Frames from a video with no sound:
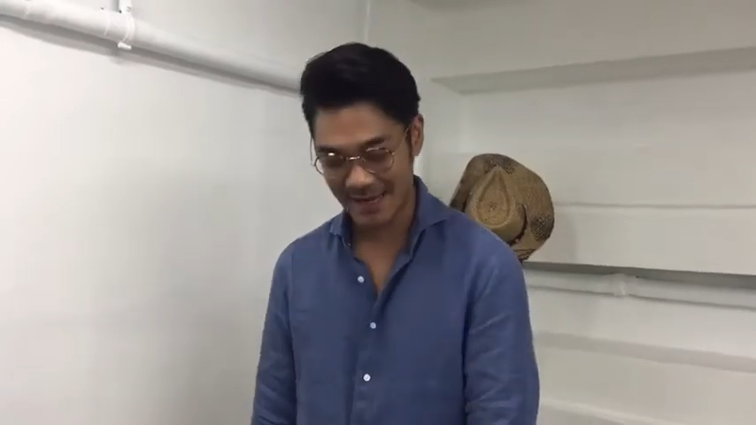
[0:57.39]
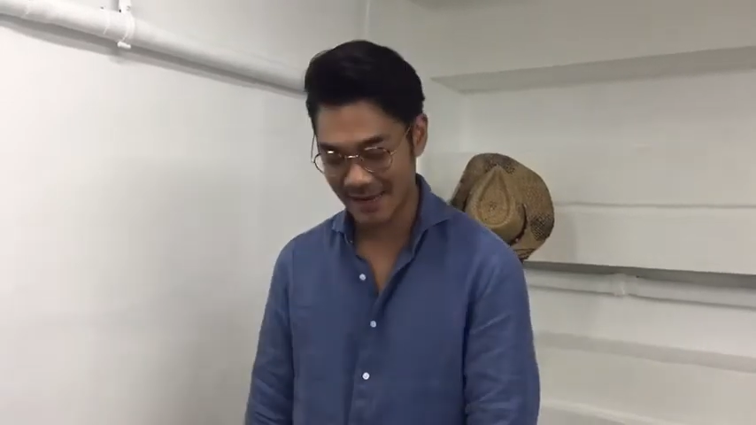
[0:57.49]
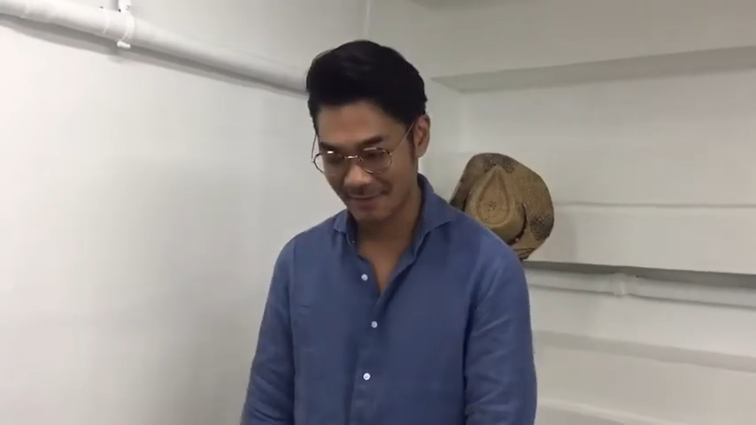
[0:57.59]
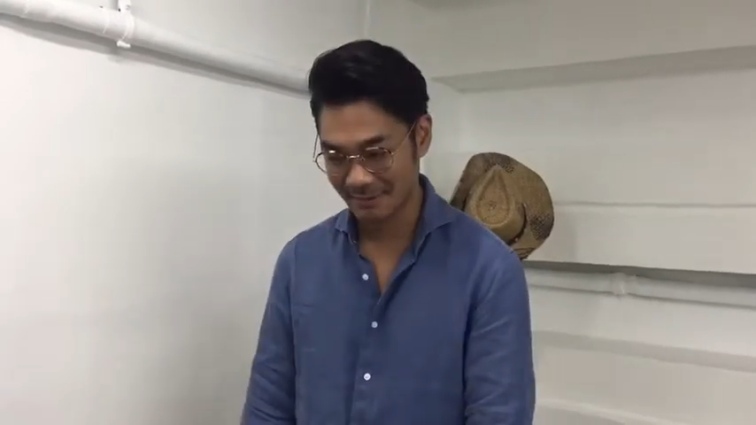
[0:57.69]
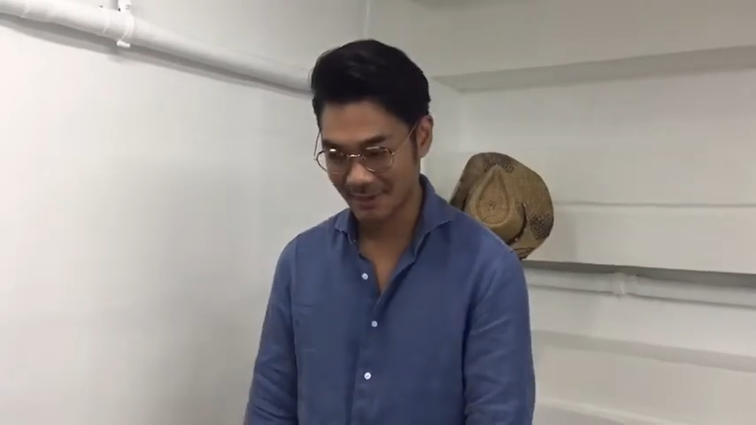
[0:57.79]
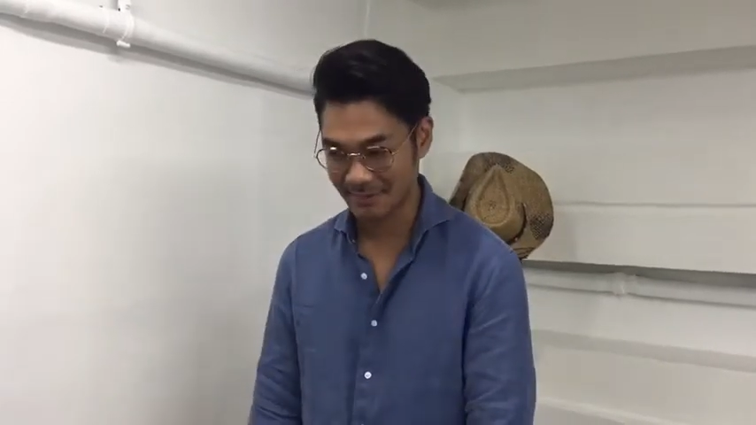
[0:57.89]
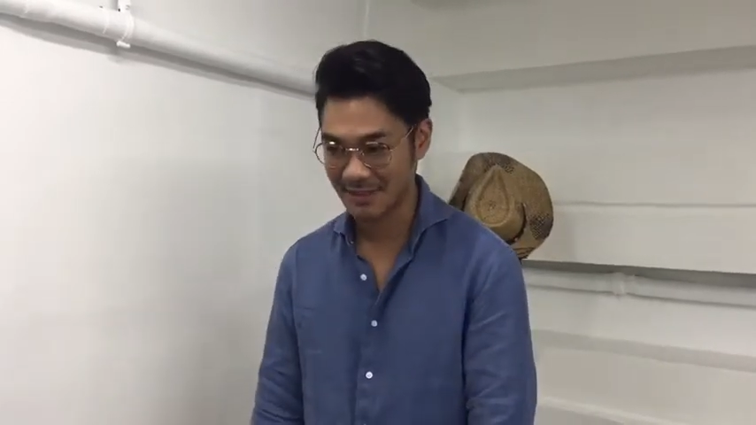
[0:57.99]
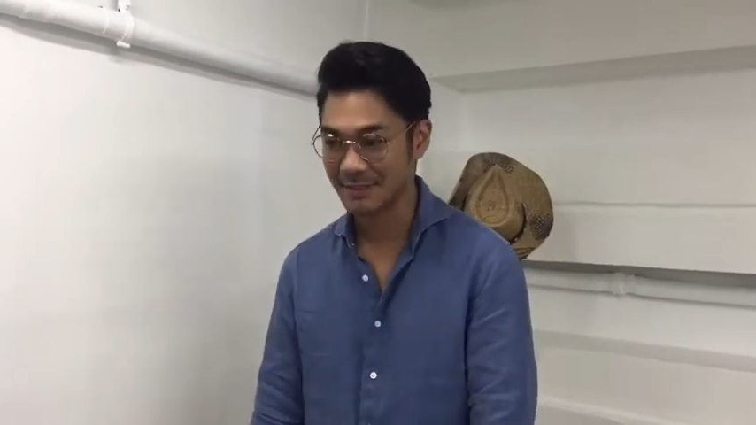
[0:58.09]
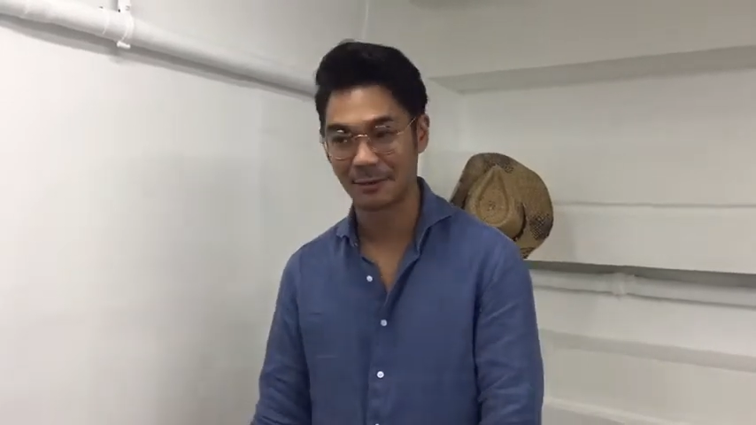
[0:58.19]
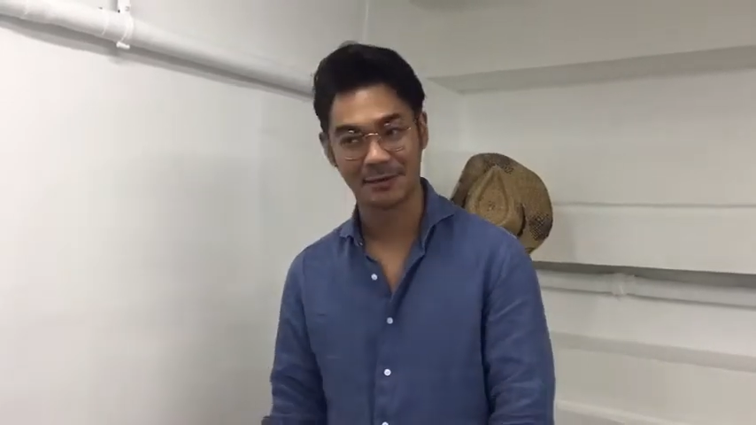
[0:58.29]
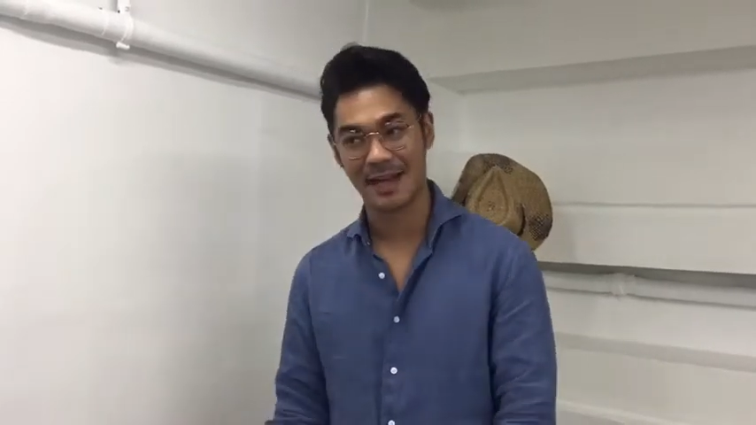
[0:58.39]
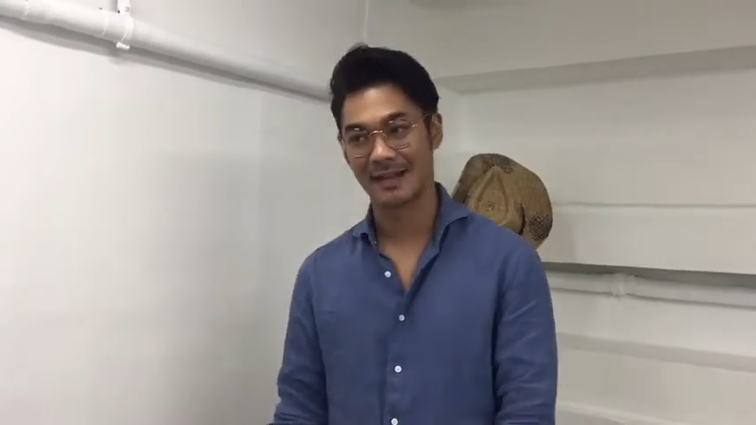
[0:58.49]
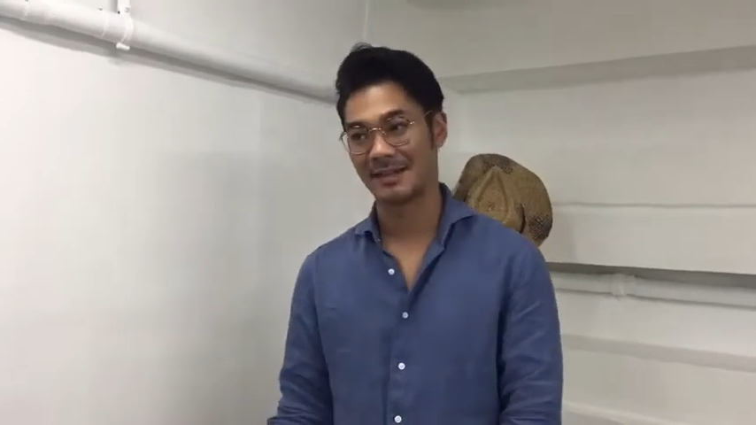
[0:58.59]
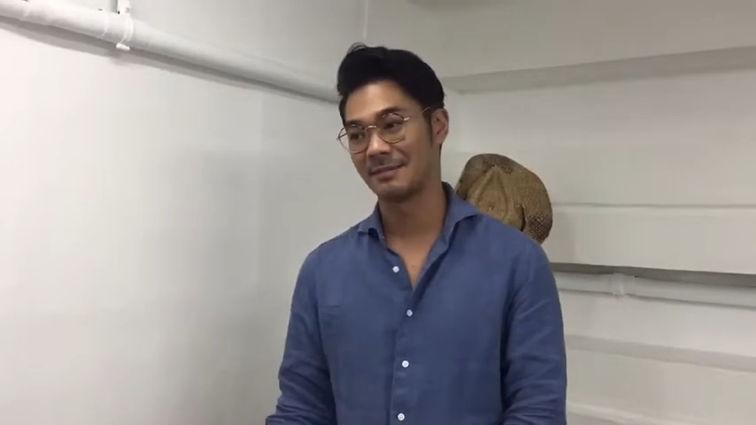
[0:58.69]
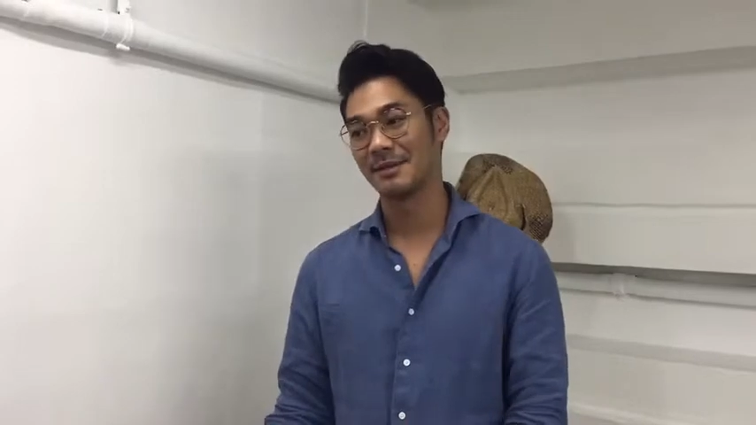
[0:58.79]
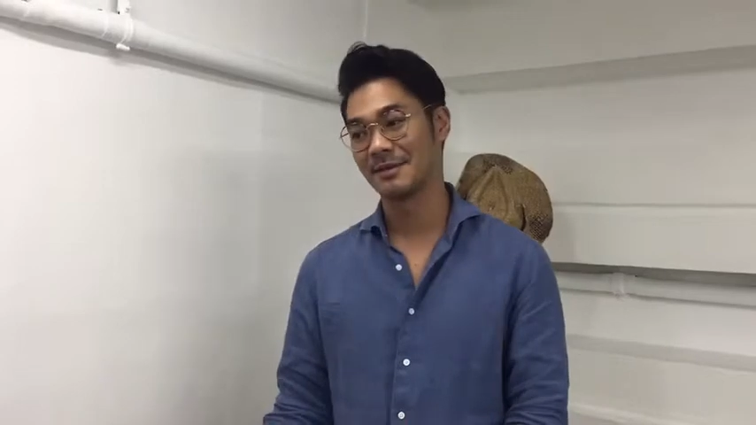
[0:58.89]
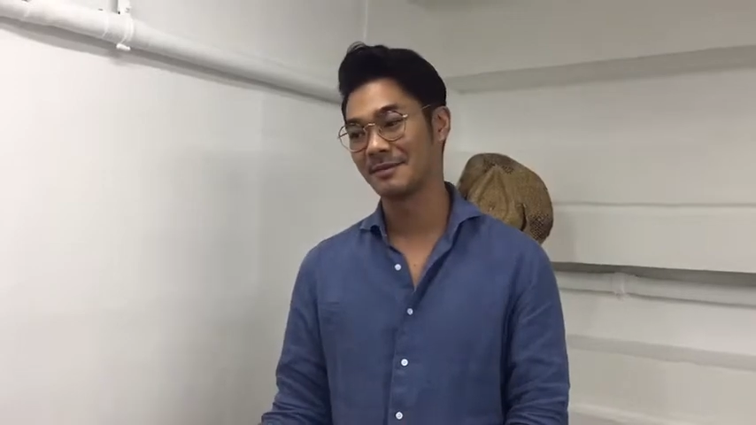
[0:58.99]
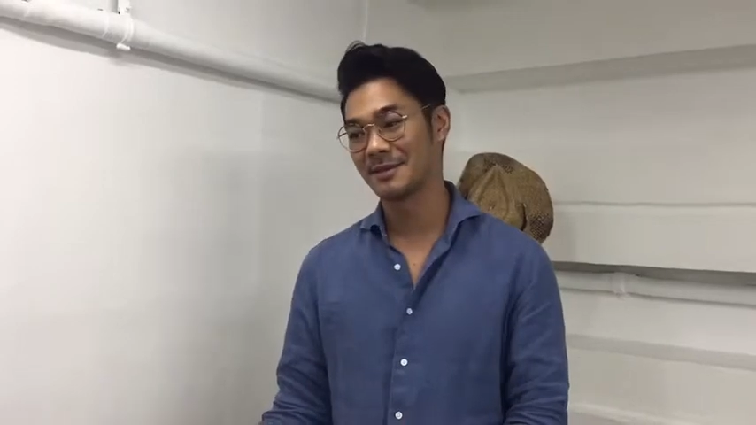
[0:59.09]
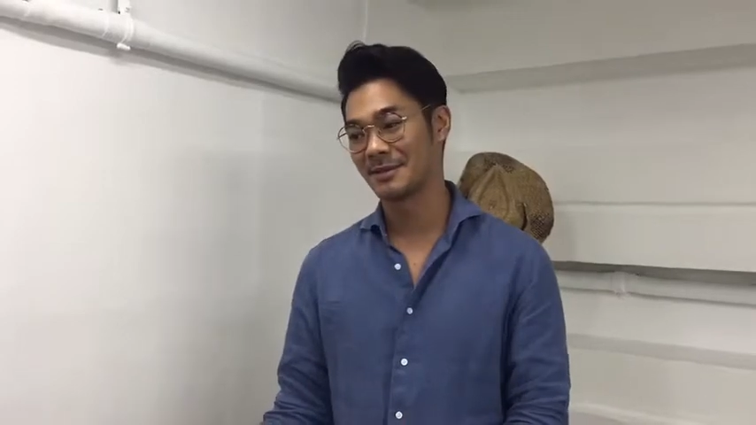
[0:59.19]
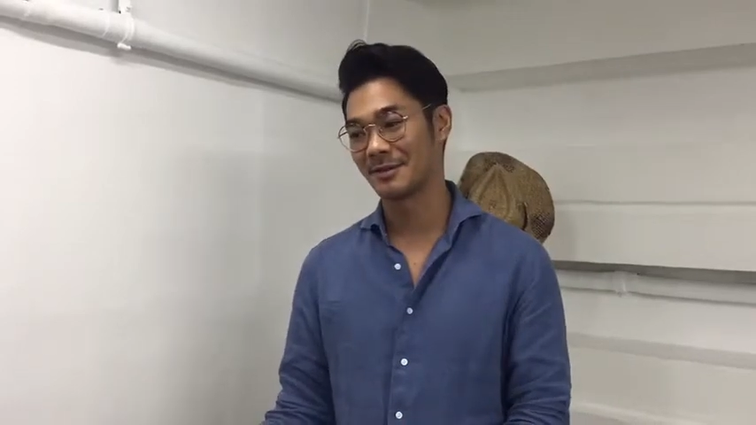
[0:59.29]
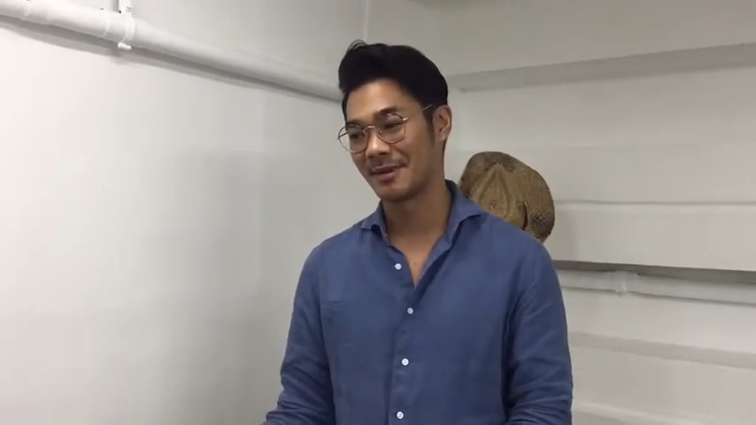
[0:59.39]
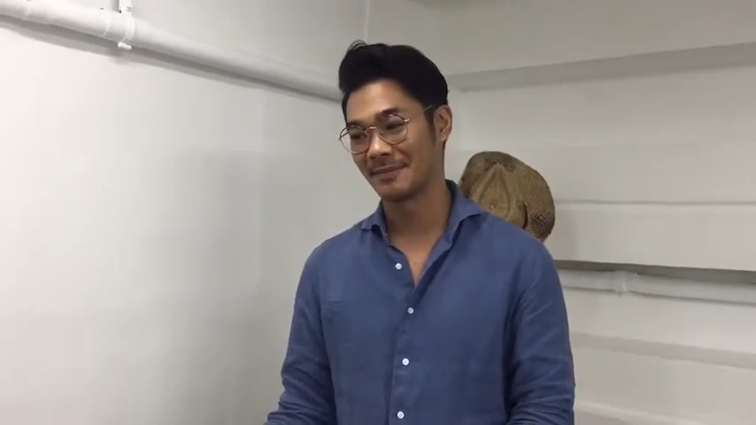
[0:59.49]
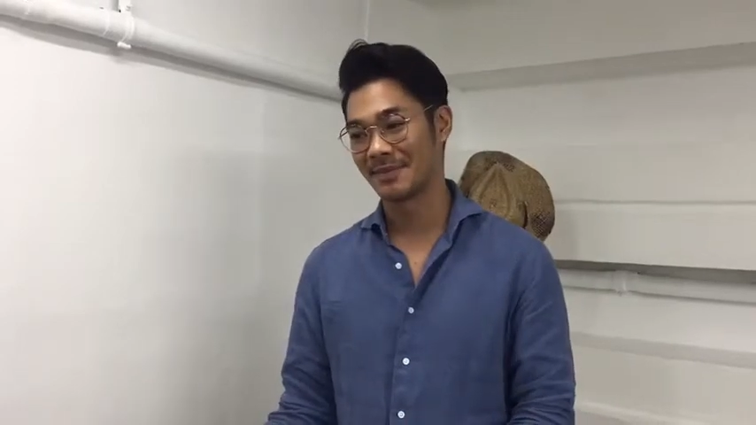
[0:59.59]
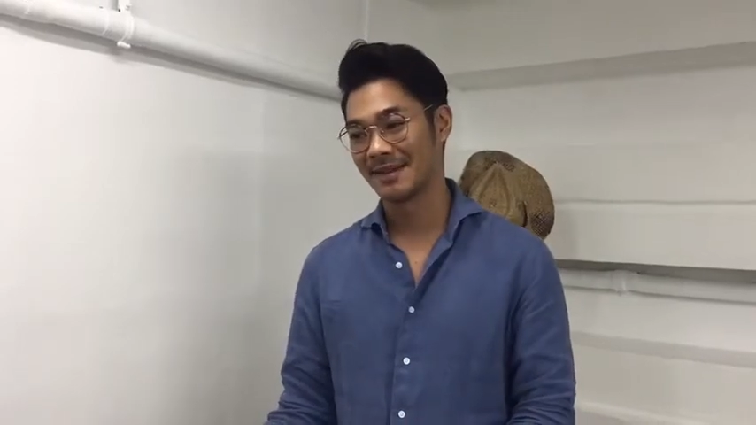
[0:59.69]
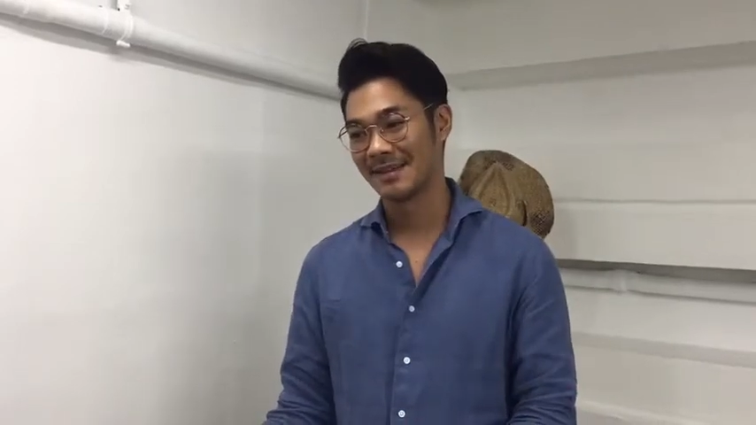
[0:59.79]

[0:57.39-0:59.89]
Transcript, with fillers: ให้เป็นแบบที่โด่งดังในเมื่อเมื่อช่วงแบบ